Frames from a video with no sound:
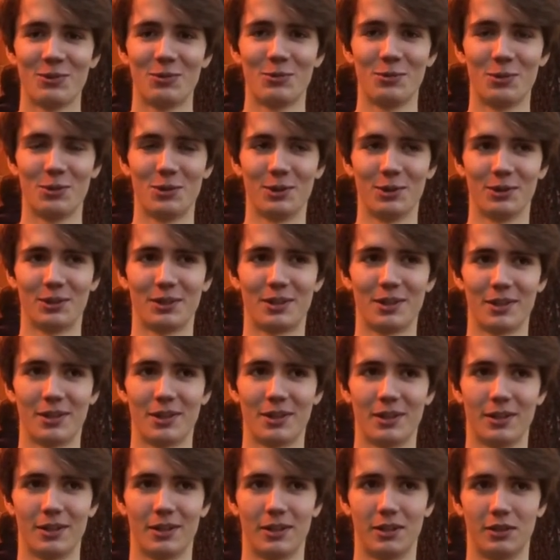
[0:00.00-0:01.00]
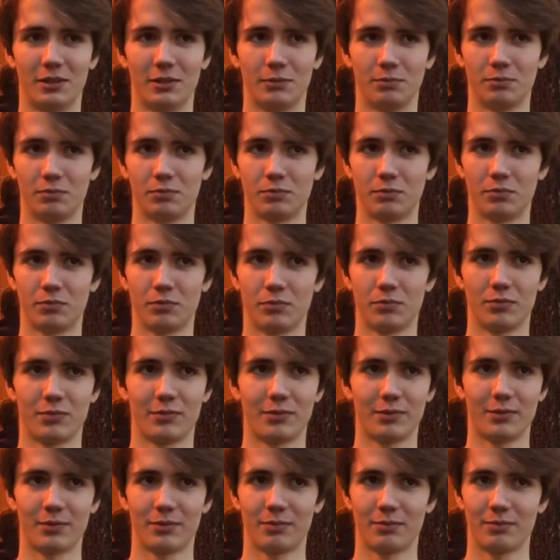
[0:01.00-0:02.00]
Вот. Э,
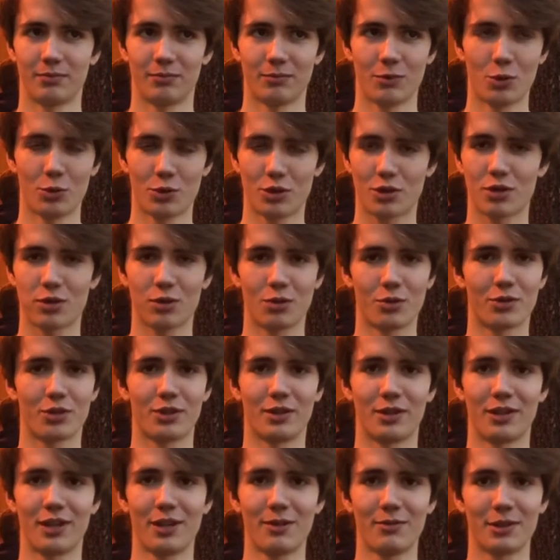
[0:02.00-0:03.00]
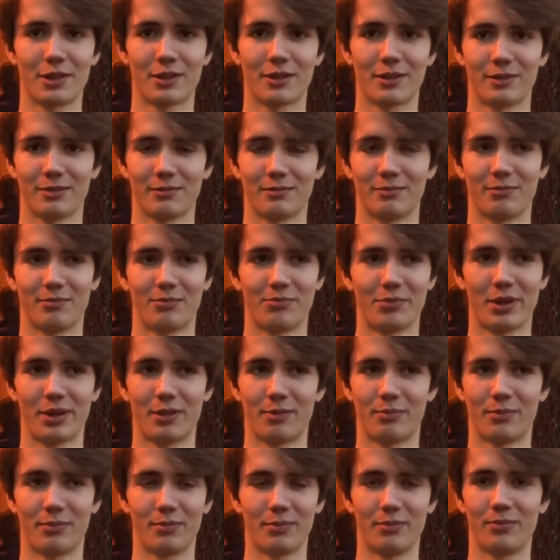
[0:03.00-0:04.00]
очень сложный навык.
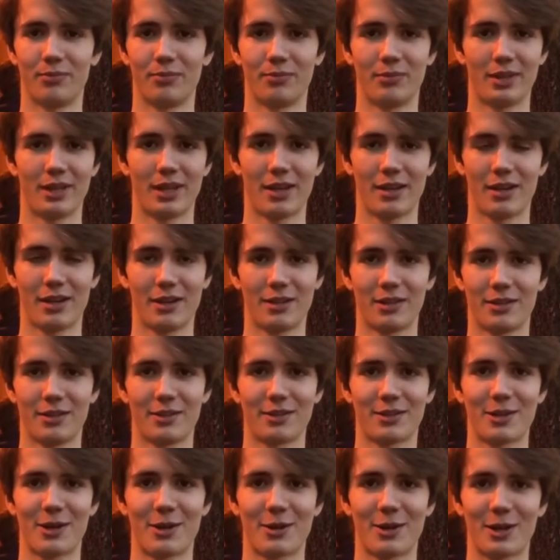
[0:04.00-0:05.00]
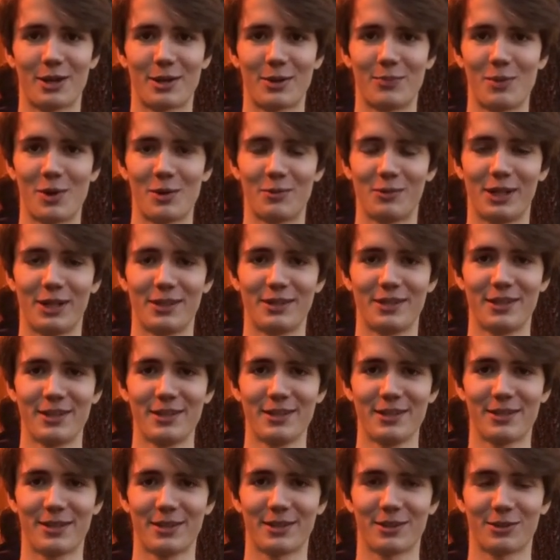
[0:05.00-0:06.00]
Прям я реально не знаю, как им
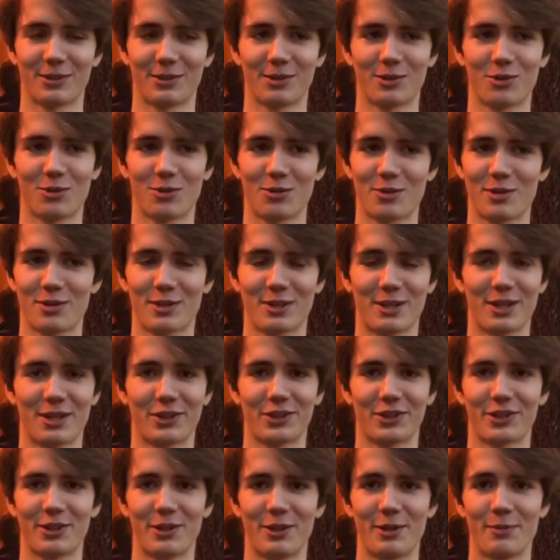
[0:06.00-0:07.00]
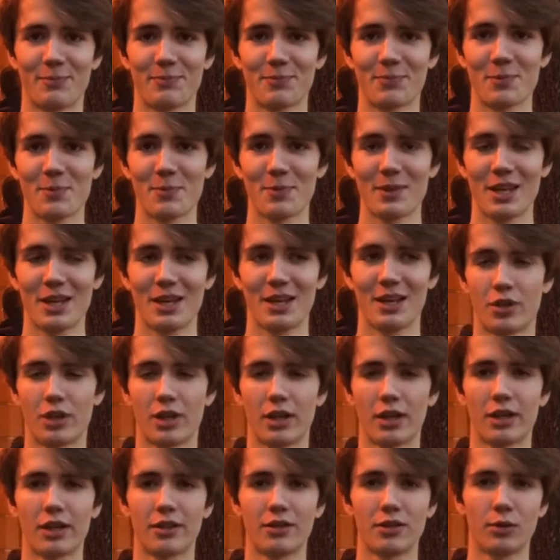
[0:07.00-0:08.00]
овладеть. Это что-то страшное.
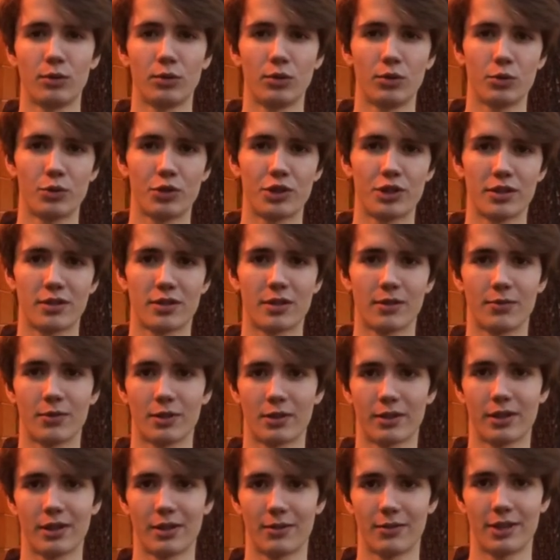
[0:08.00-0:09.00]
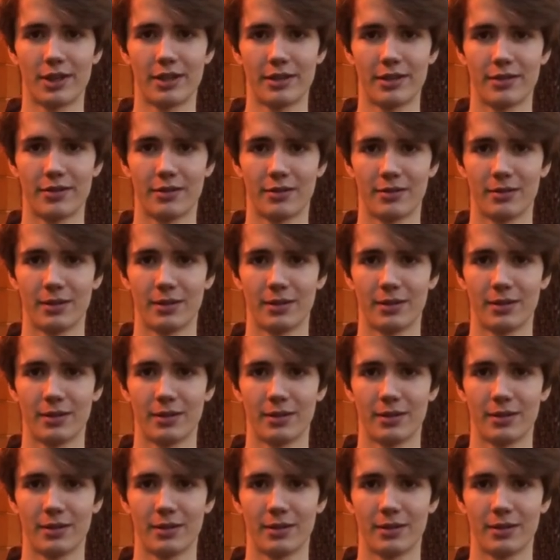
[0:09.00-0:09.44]
Я хотел научиться фехтовать.